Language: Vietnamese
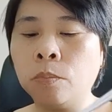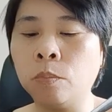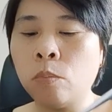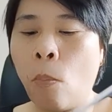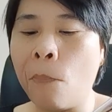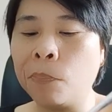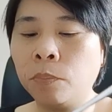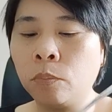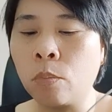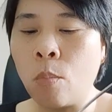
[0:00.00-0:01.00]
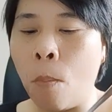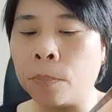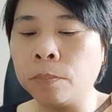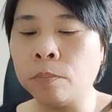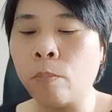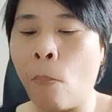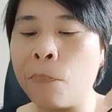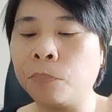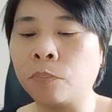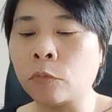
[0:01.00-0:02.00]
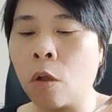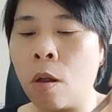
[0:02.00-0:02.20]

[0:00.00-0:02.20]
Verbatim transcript: hoặc người nộp thuế có công